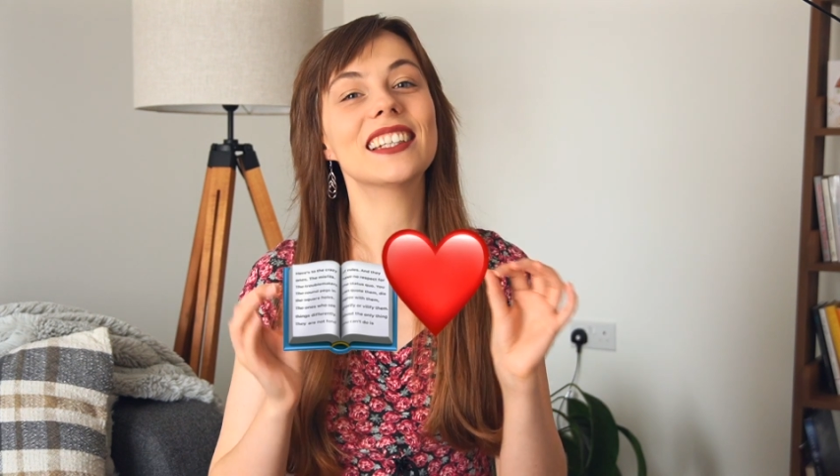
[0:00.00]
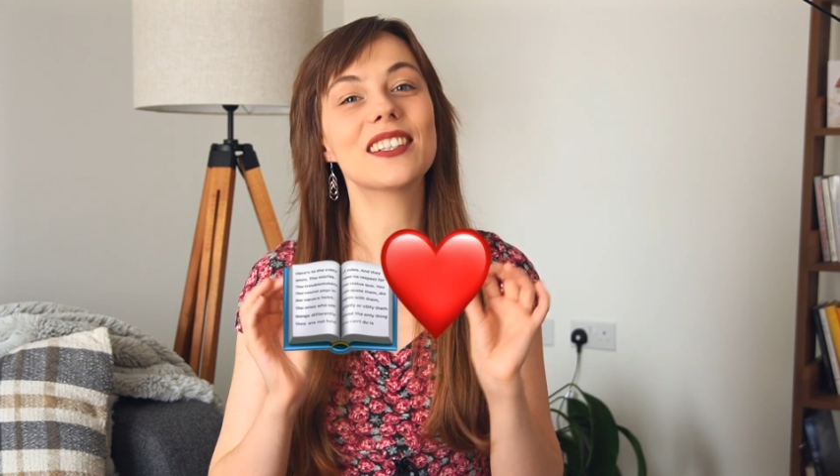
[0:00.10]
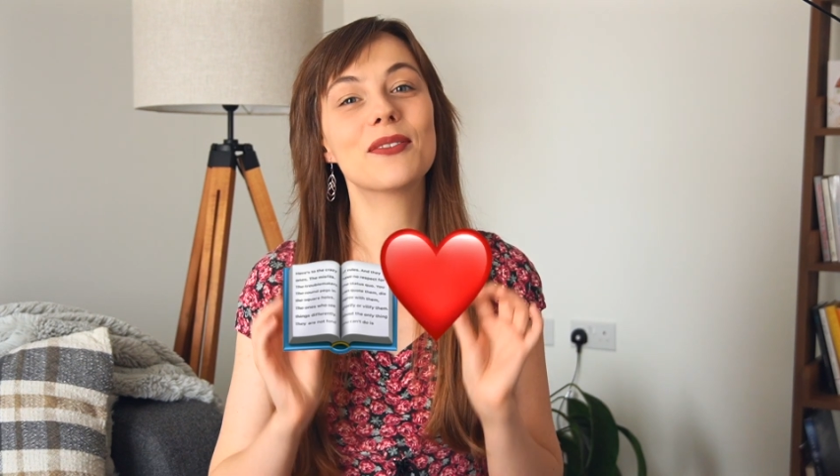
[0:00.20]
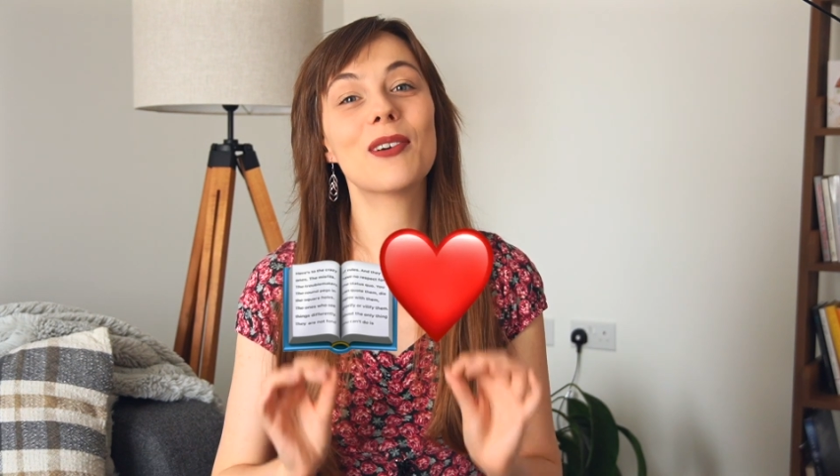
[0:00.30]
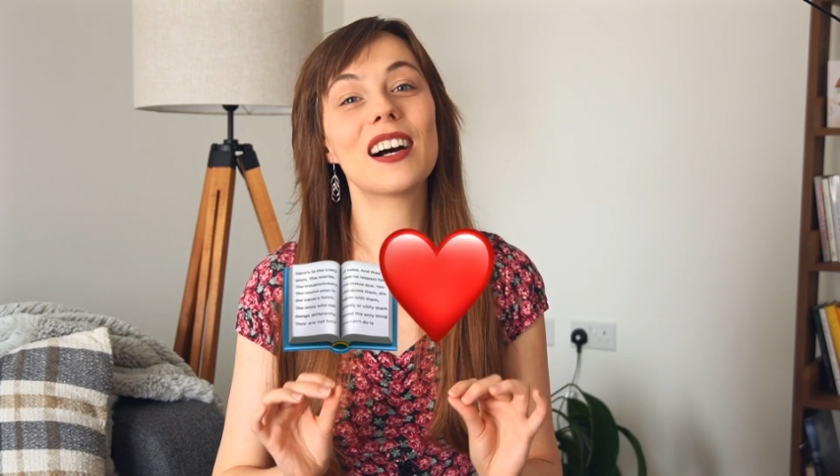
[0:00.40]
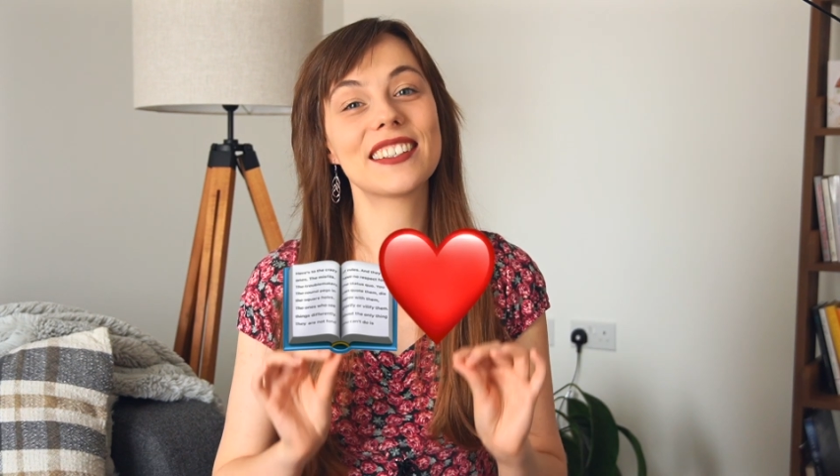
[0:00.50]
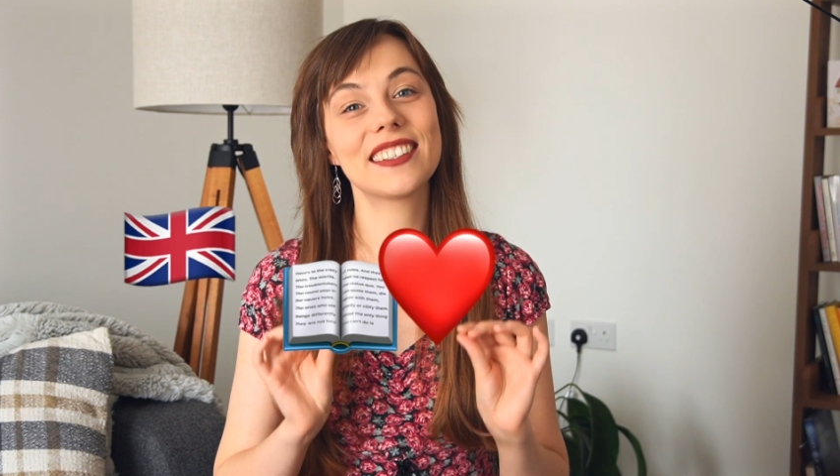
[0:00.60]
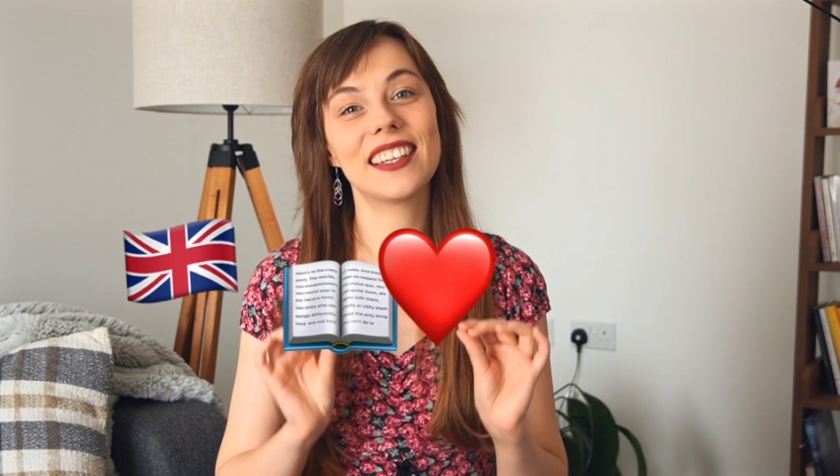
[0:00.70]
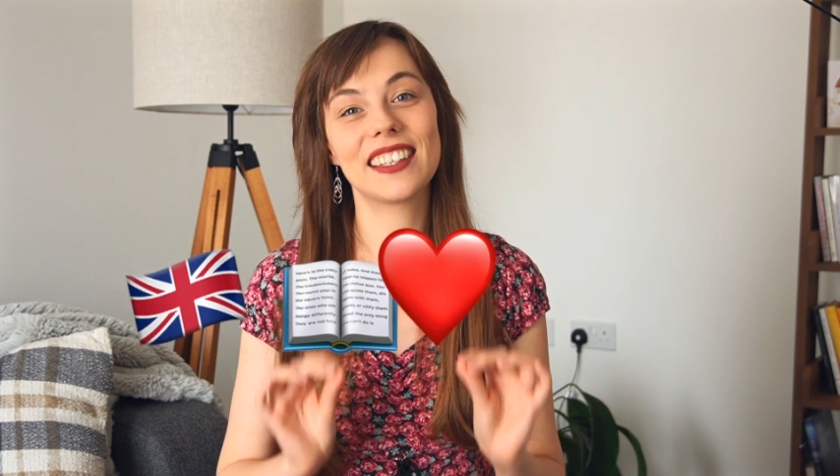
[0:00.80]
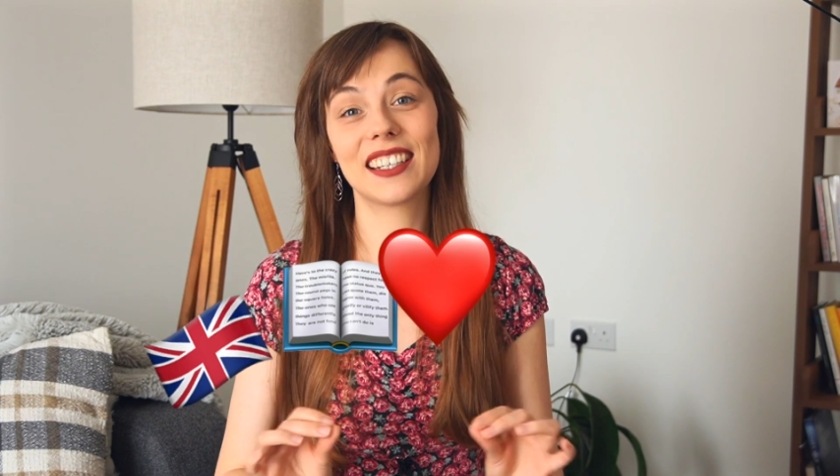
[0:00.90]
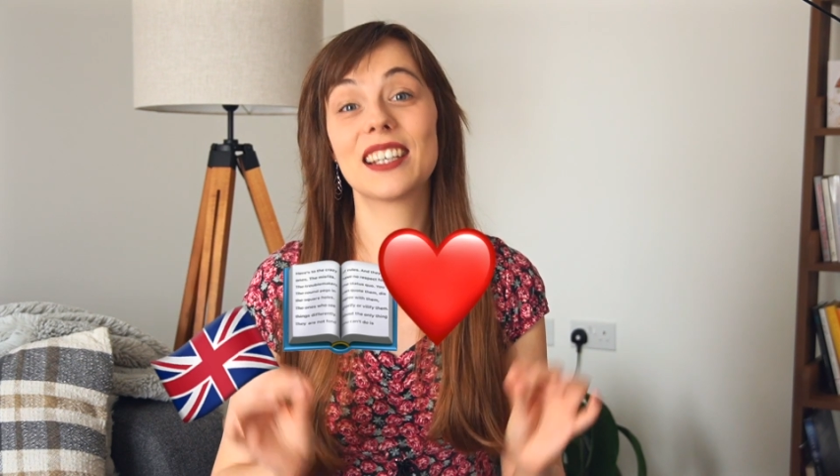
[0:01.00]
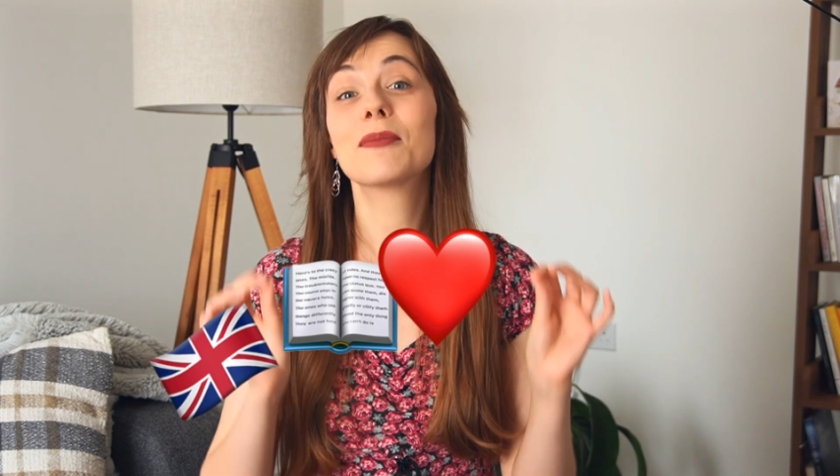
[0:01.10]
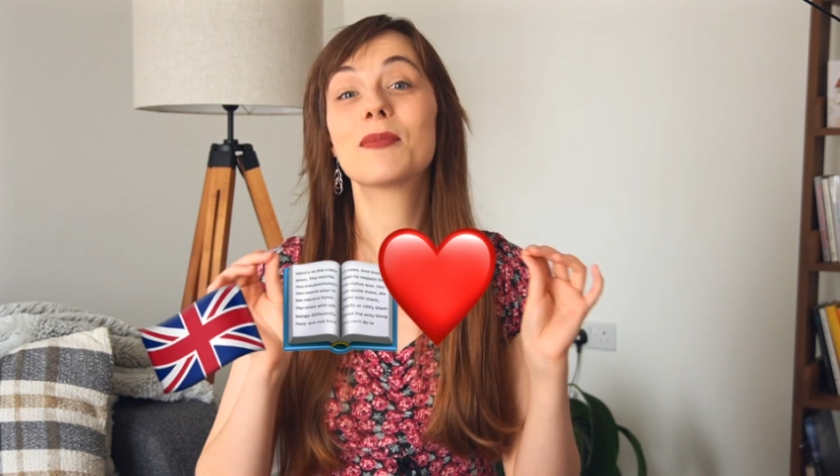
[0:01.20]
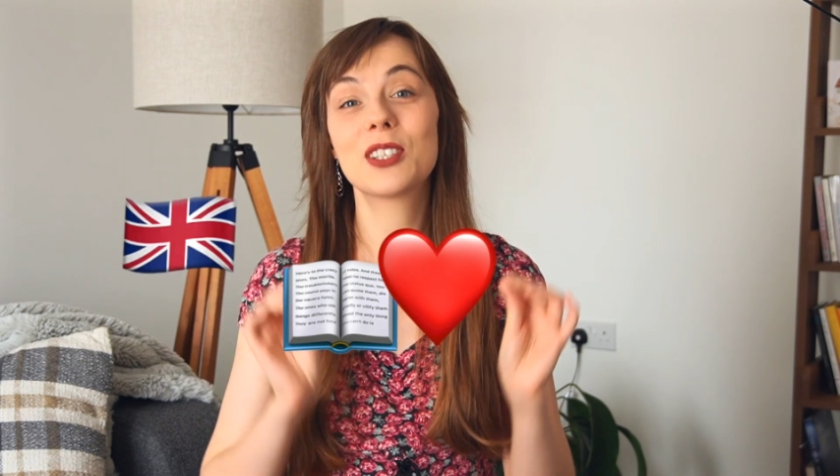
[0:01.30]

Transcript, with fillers: i właśnie je